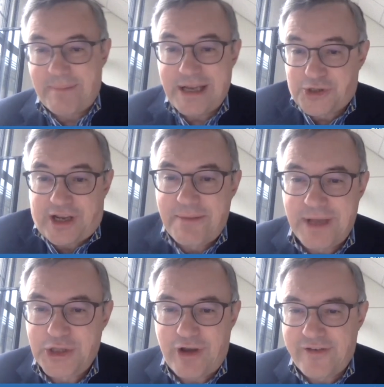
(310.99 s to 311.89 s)
premesso che il
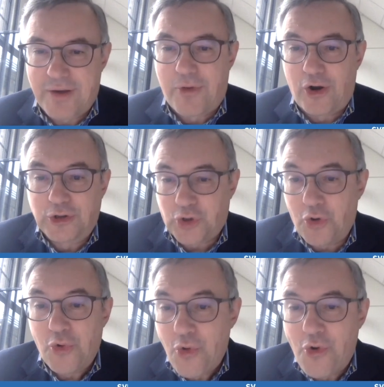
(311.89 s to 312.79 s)
Medioevo è
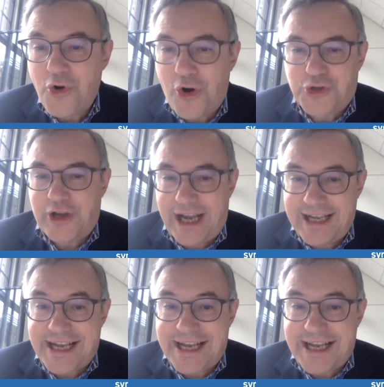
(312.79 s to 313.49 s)
molto lungo, cioè la,